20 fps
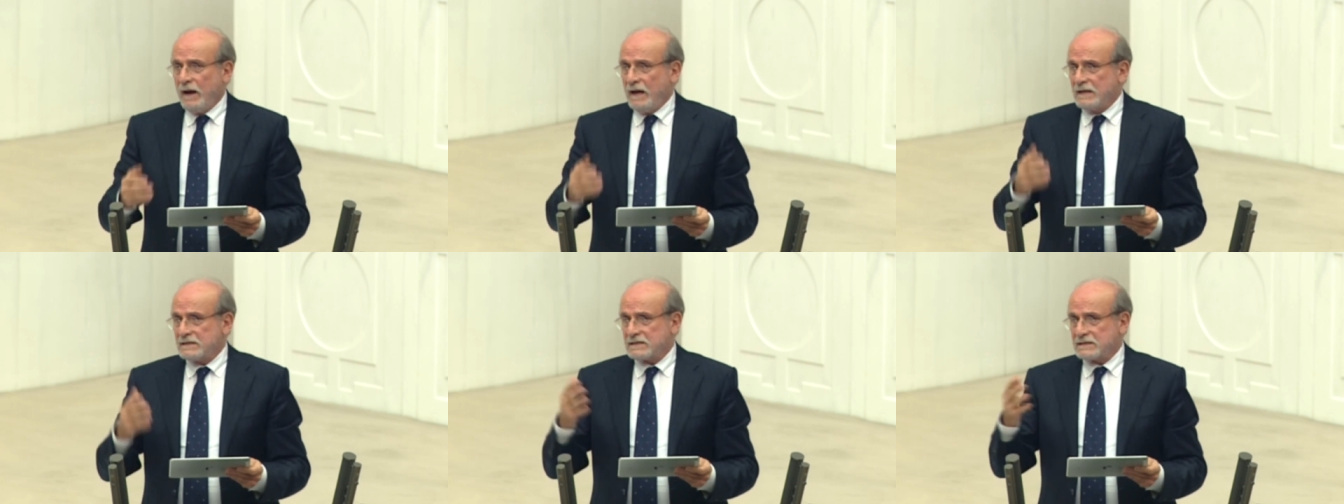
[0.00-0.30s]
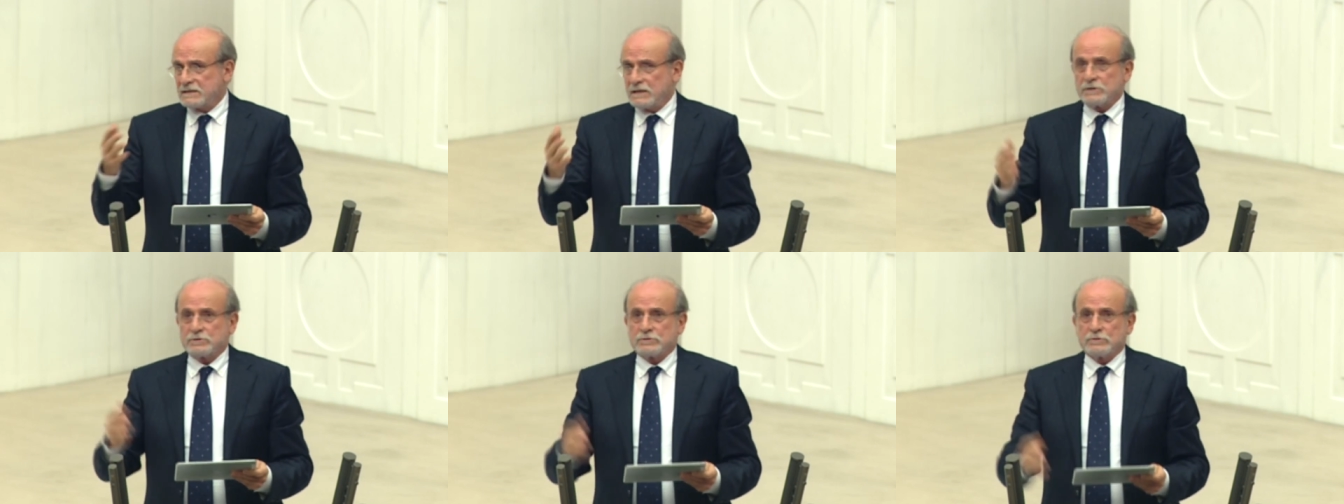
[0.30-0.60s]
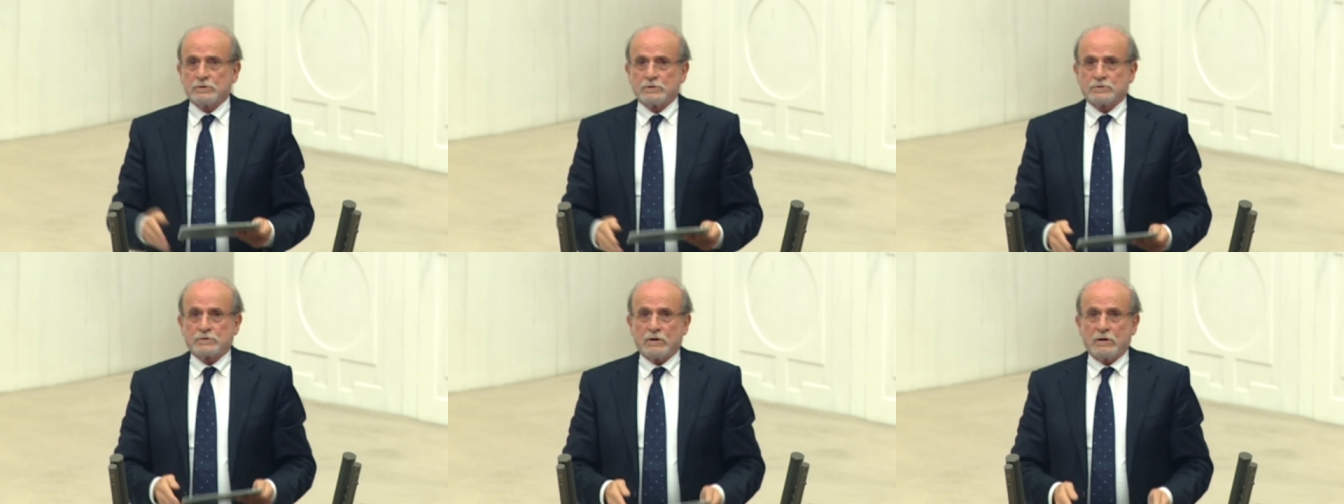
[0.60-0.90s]
Ben size
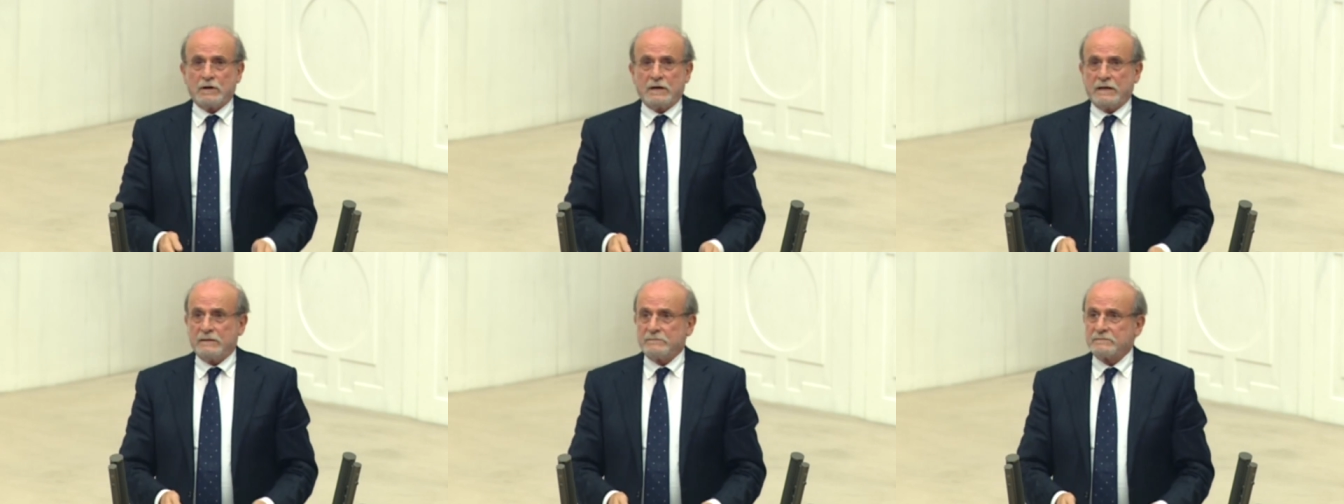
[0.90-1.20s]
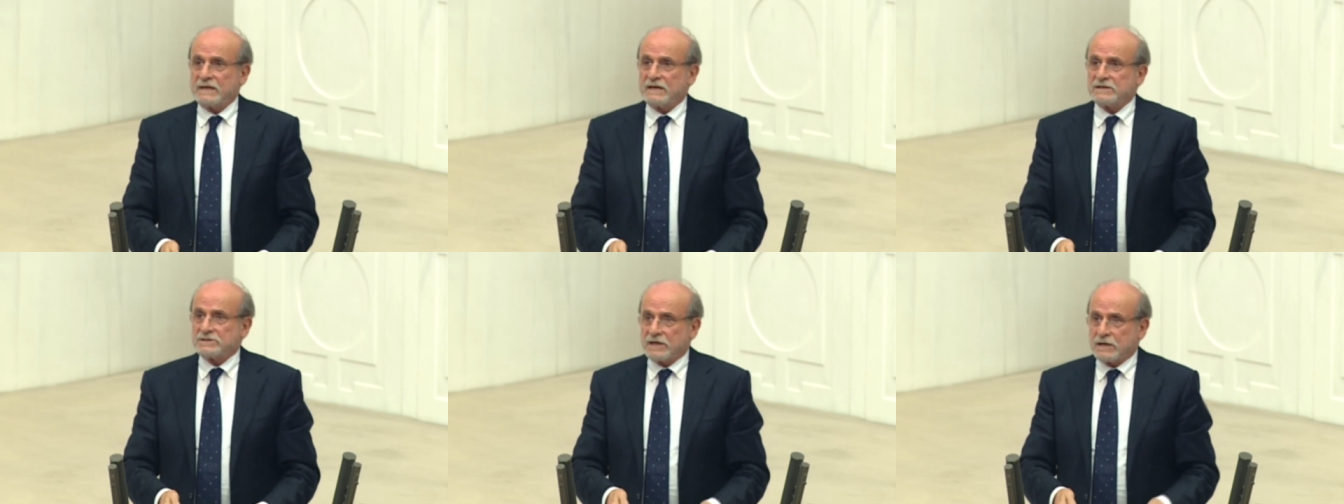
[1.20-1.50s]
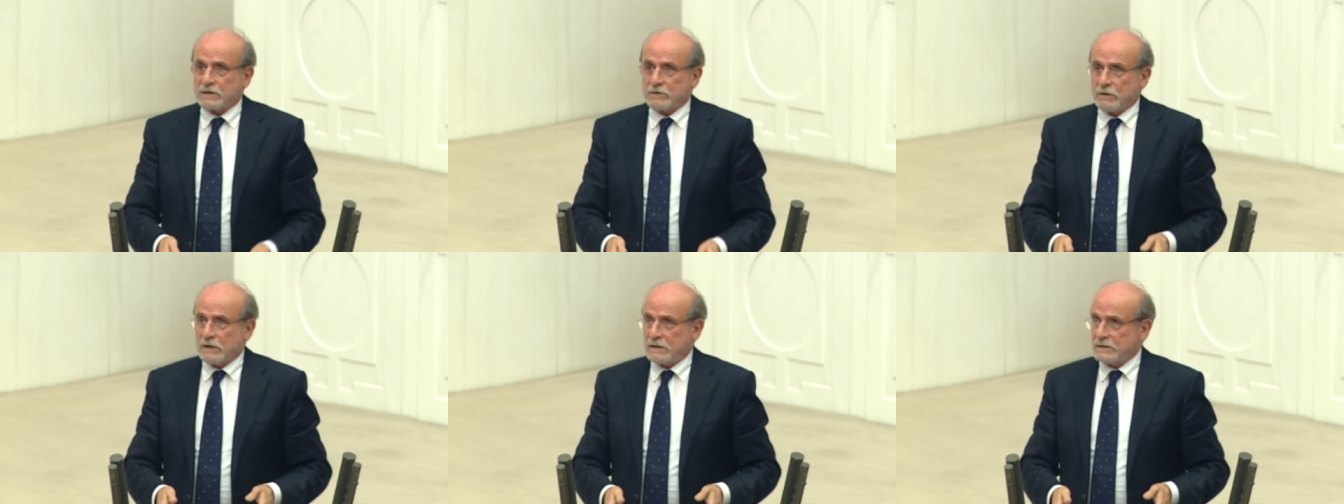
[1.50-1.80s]
şunu söyleyeyim.
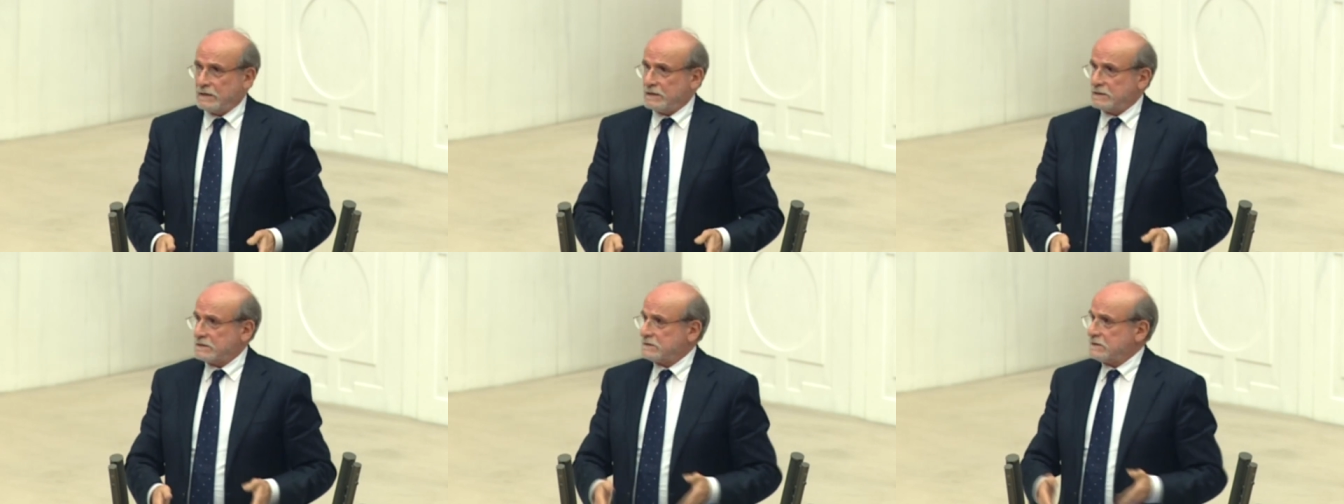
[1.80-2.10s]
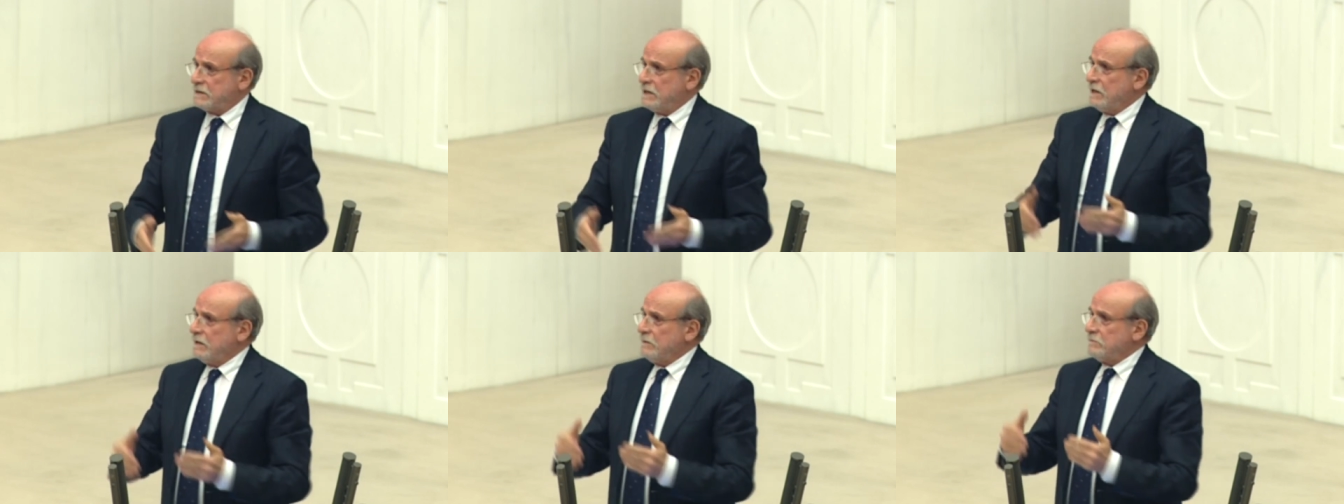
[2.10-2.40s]
Teşekkür ederiz.